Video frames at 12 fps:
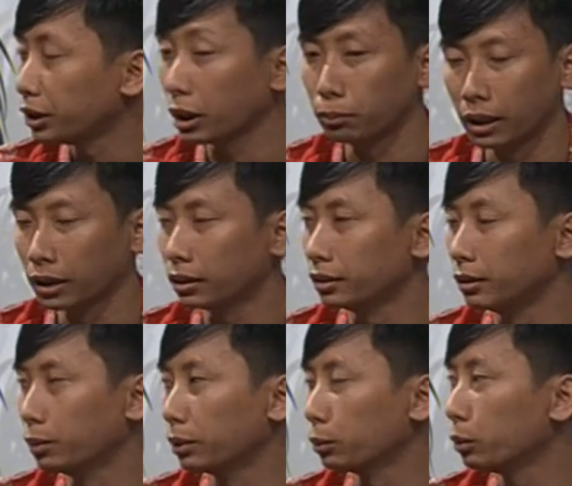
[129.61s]
cabang di
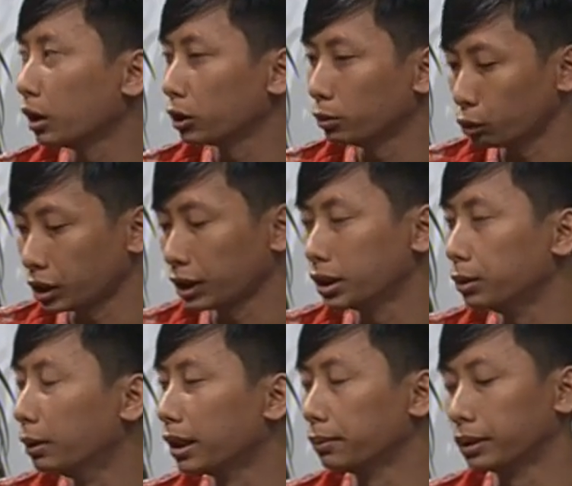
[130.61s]
mana atau pusatnya di
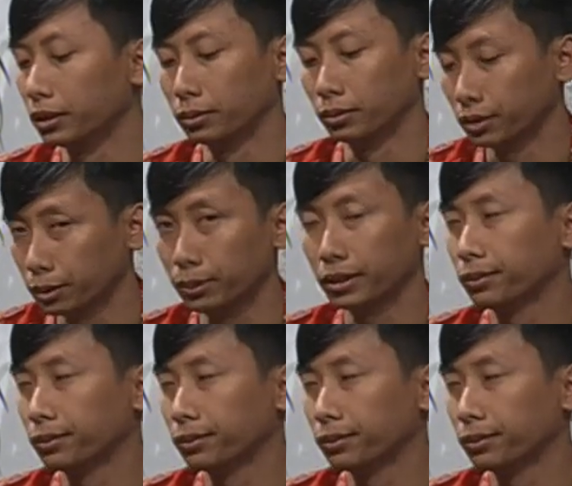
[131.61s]
mana gitu. Terima.